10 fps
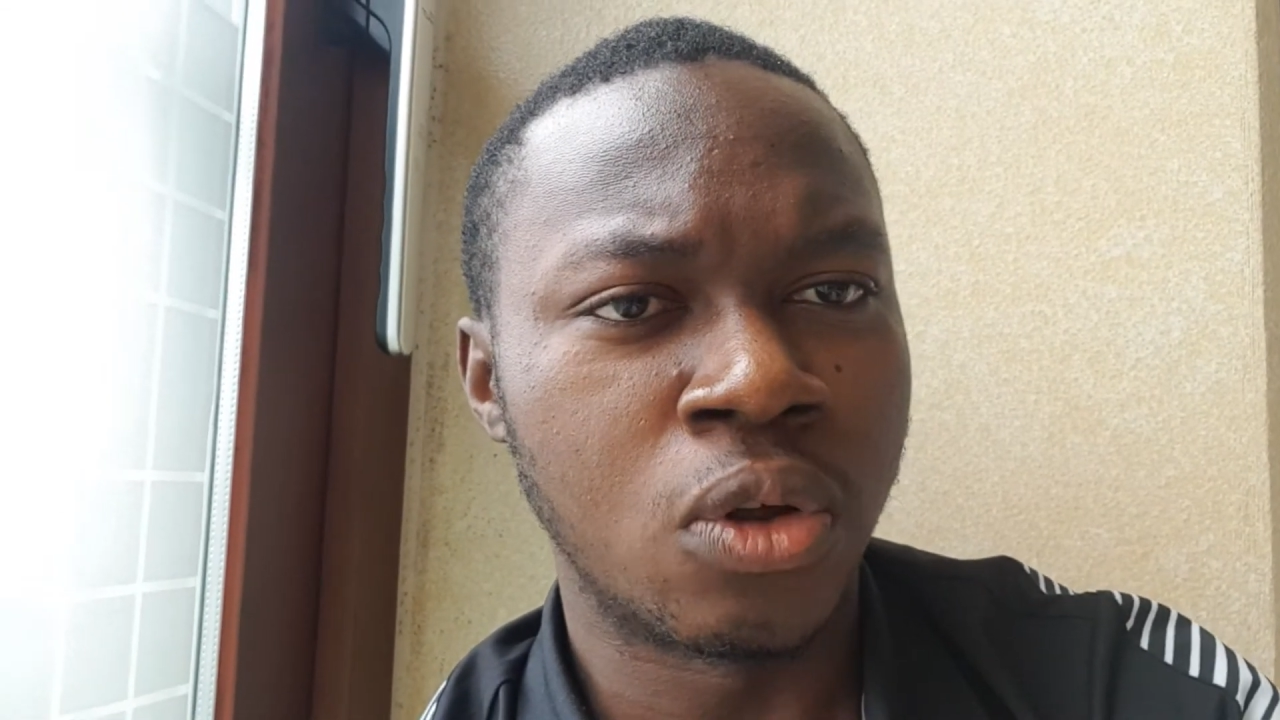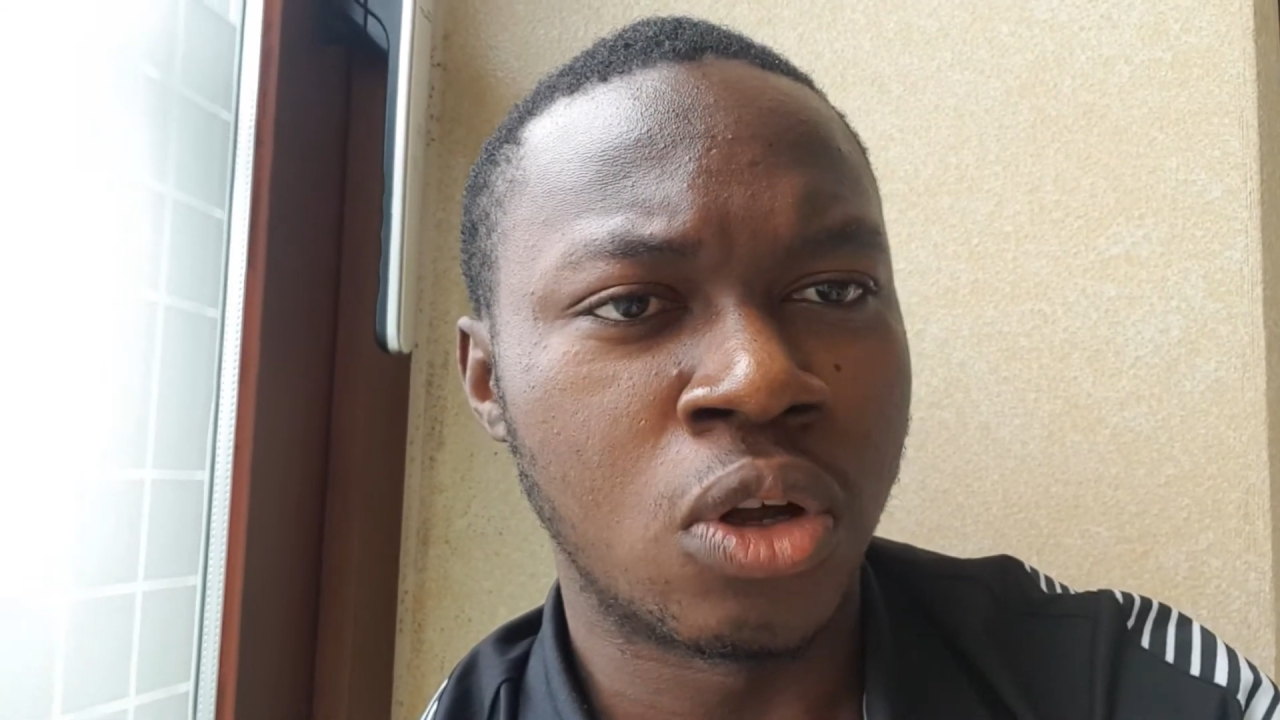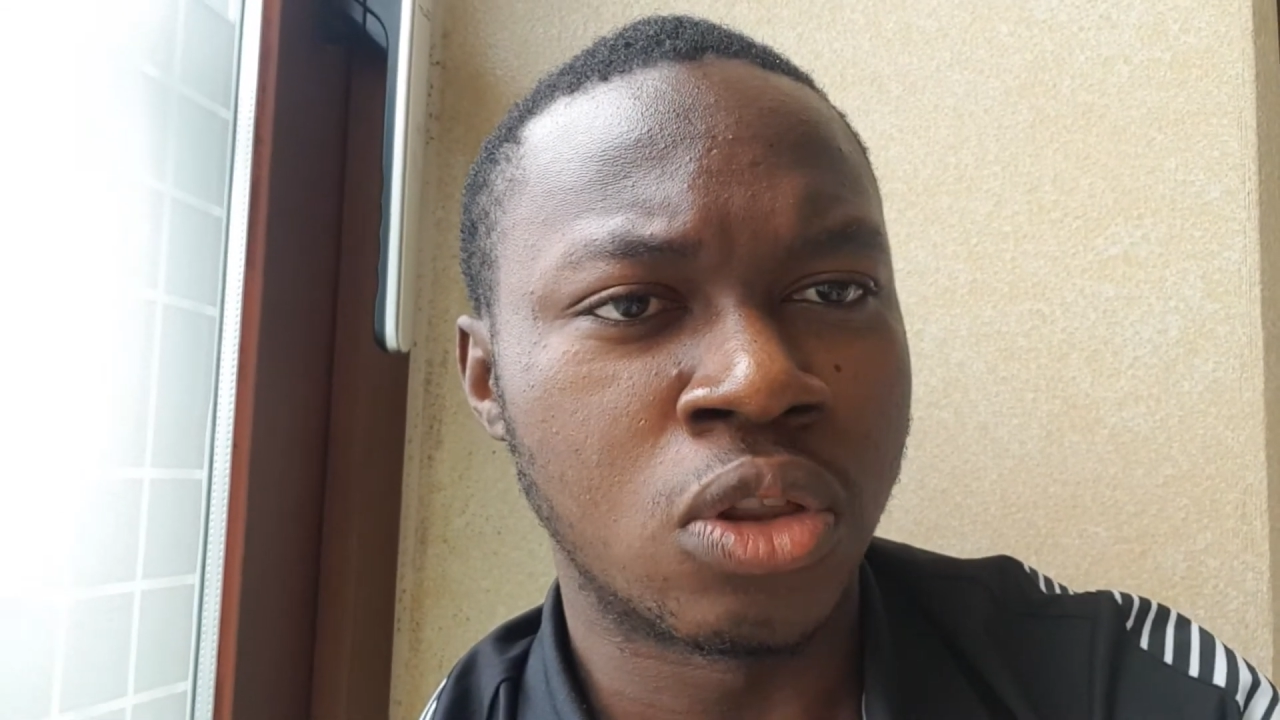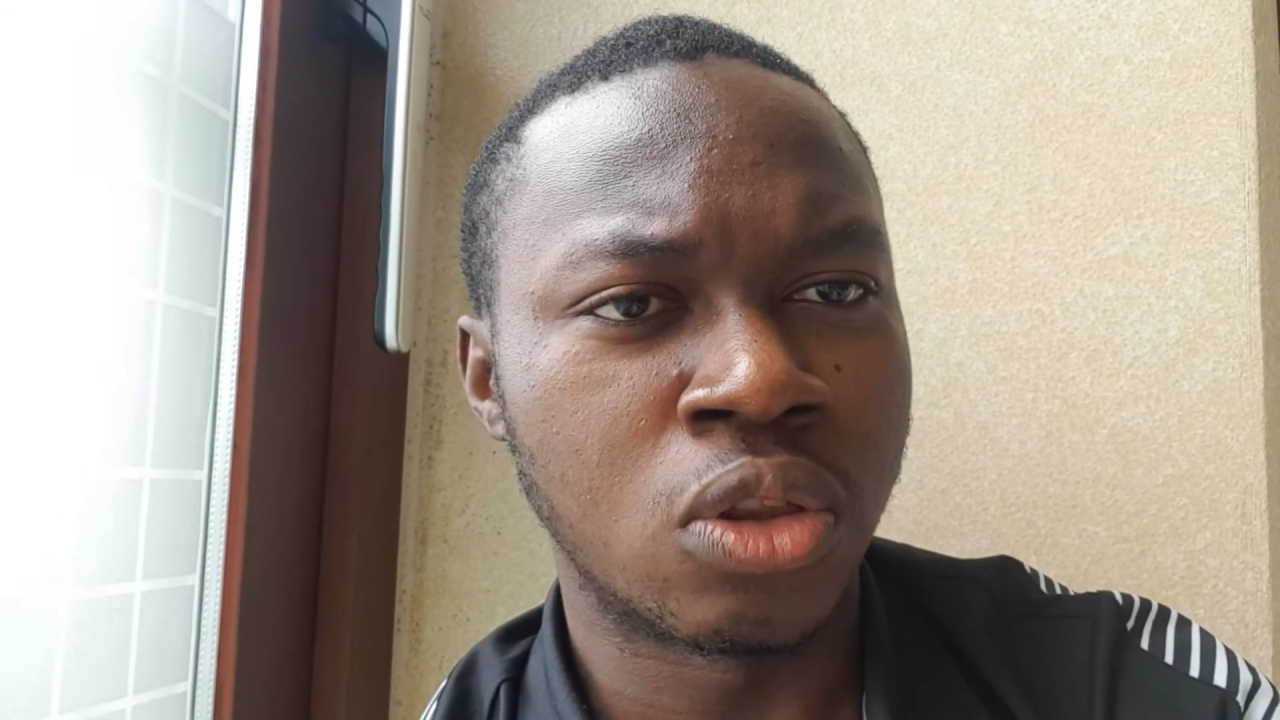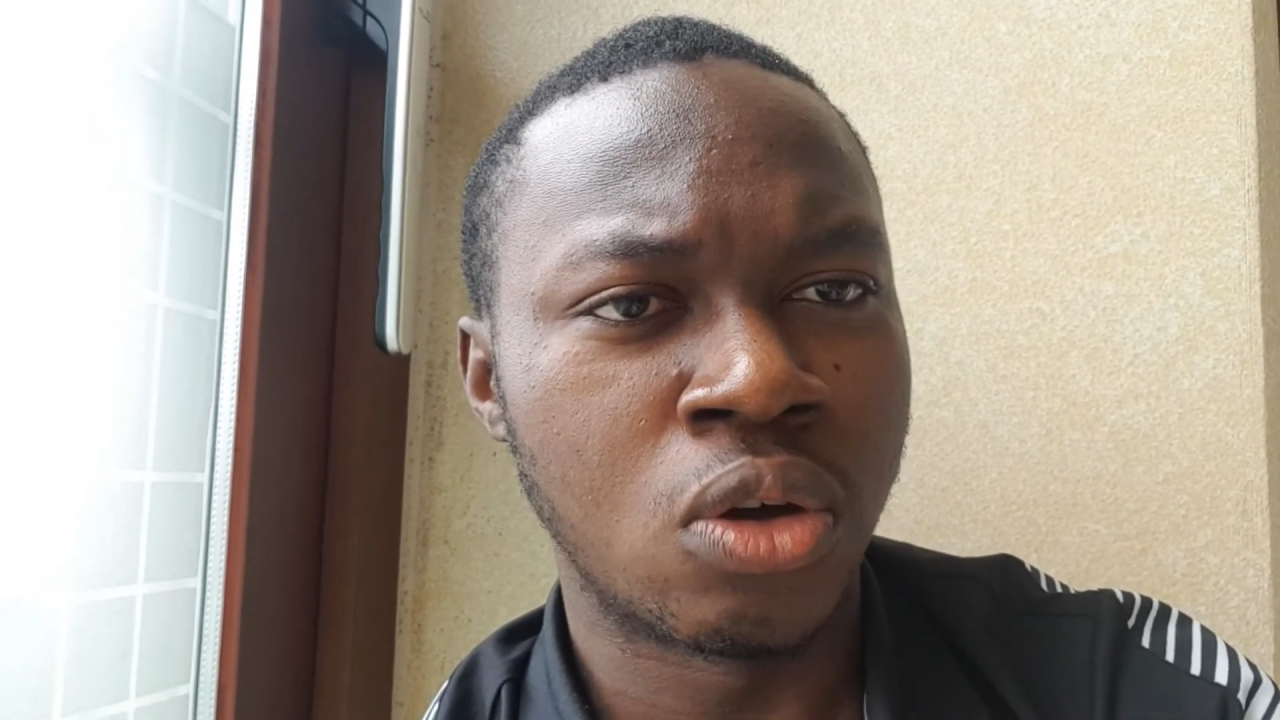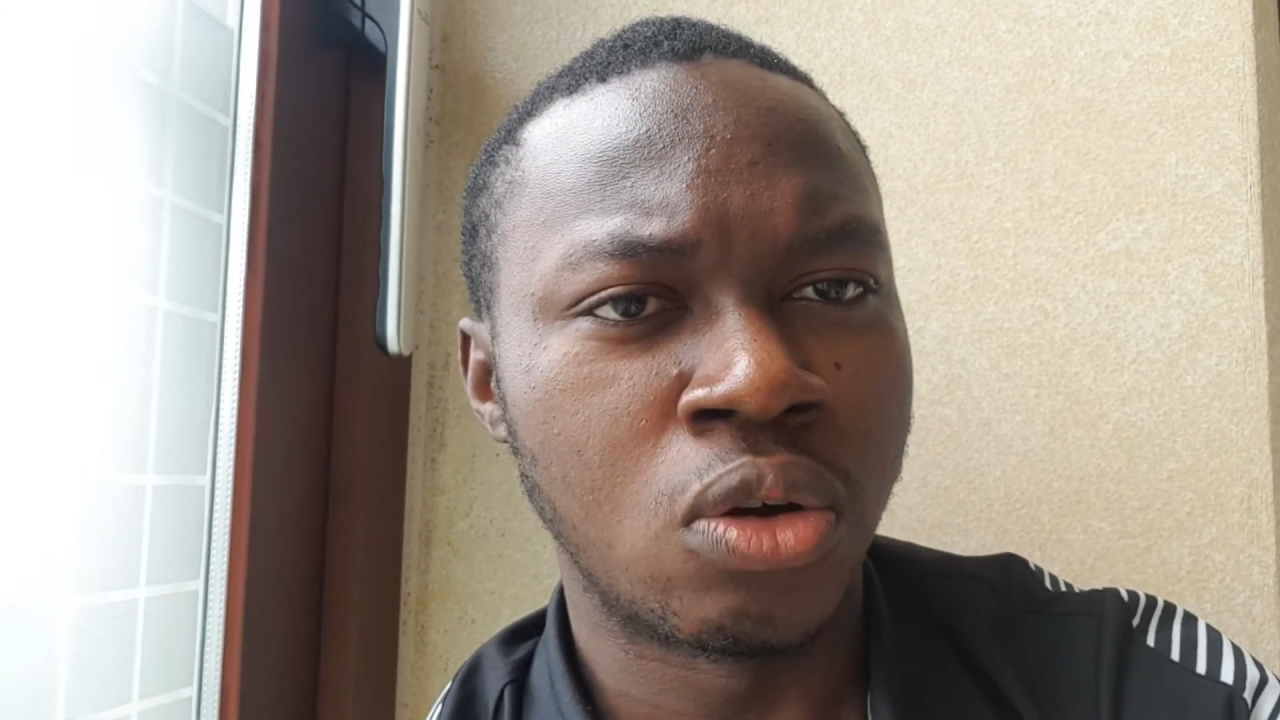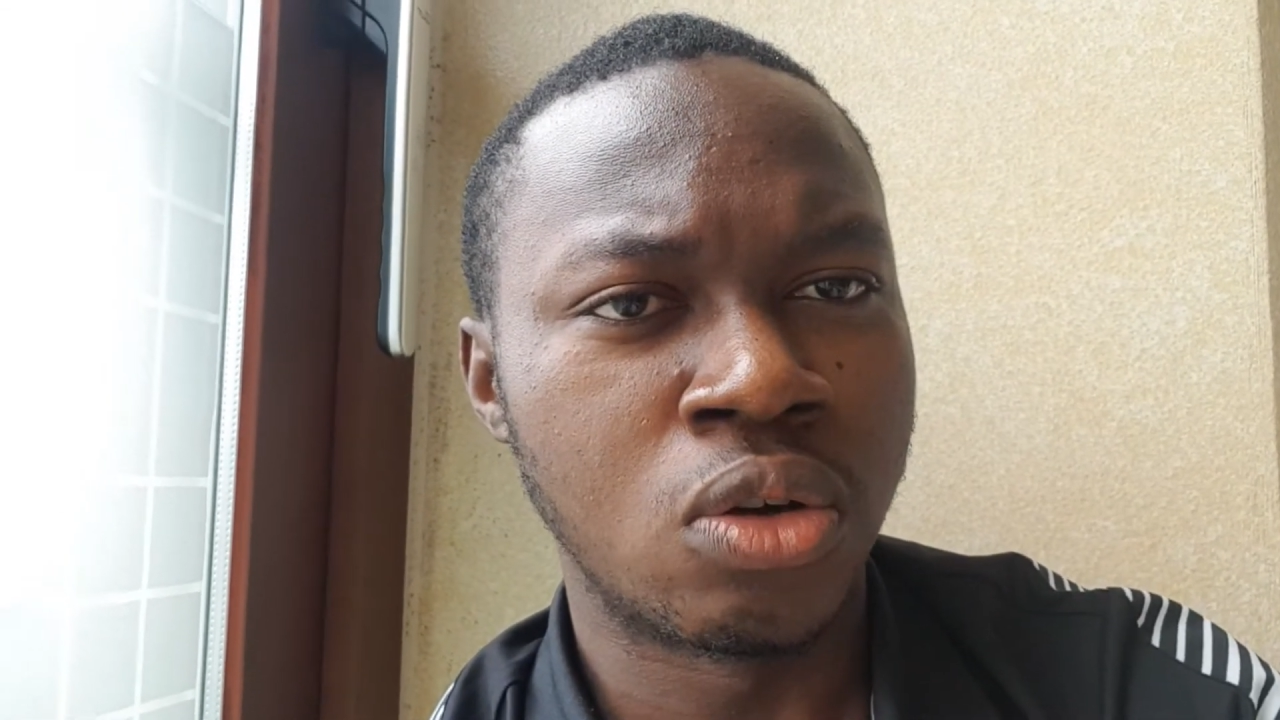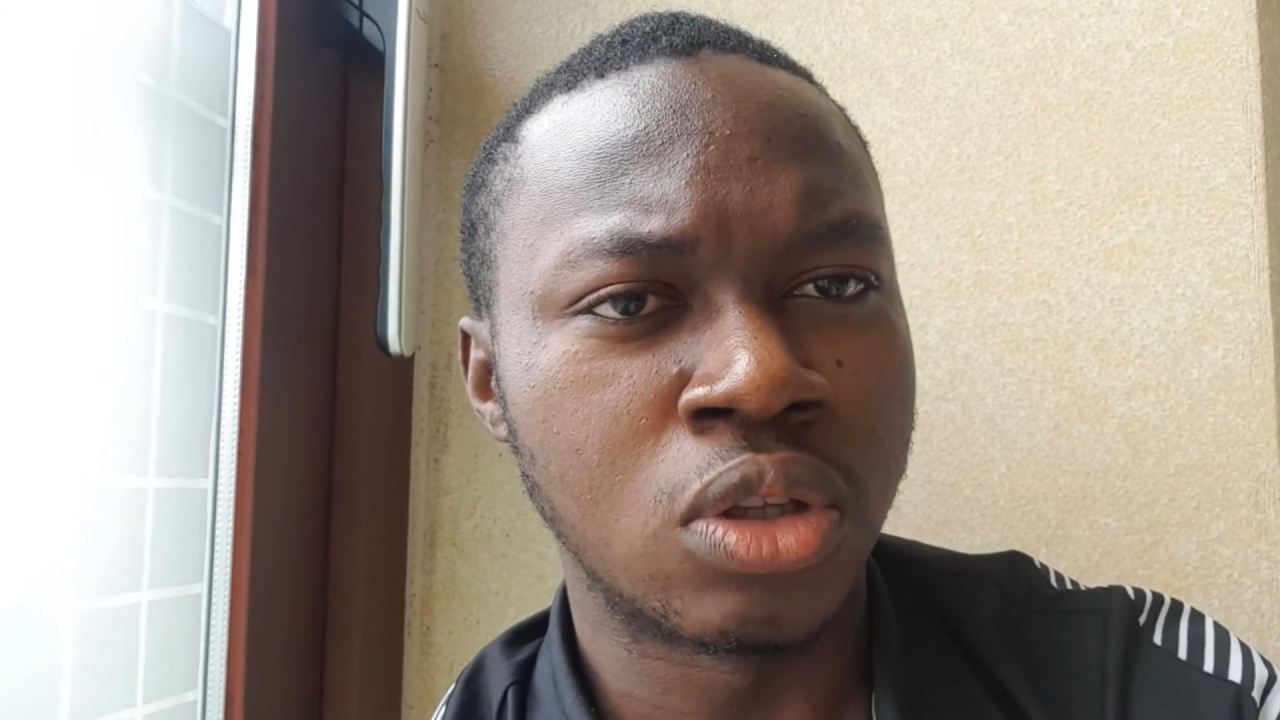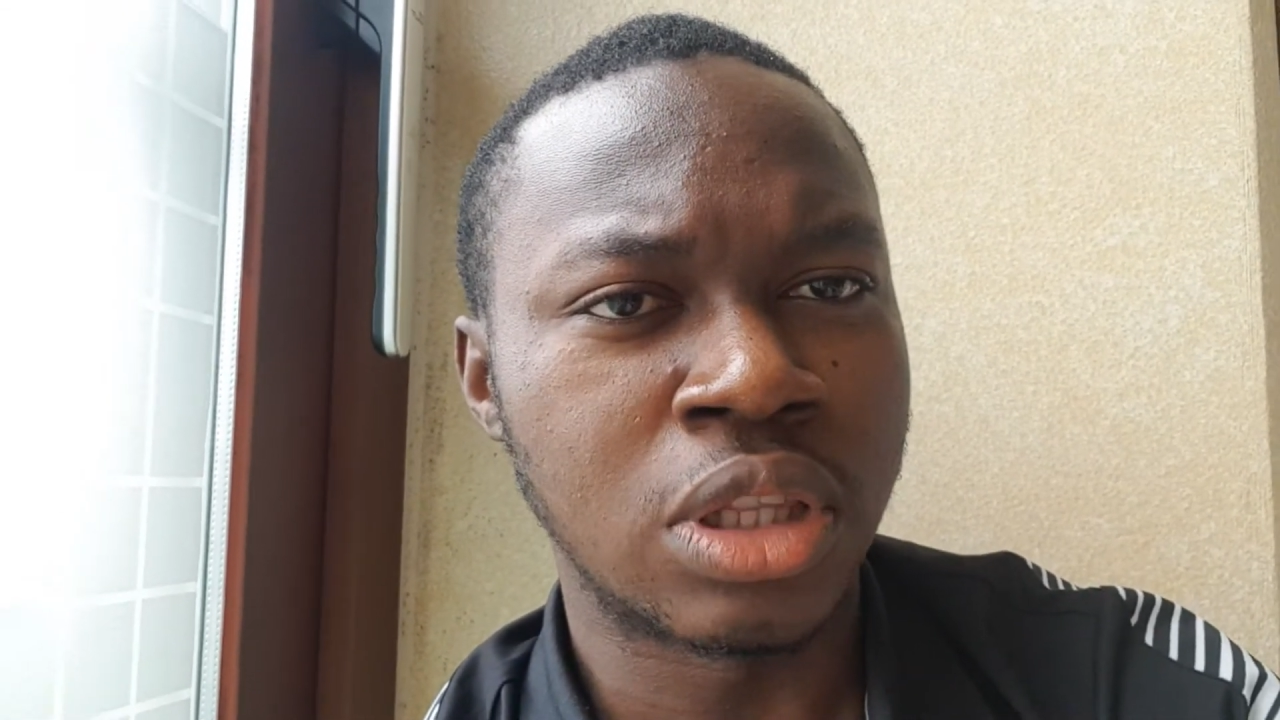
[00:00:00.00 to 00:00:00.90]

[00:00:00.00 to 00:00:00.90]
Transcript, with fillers: 어떤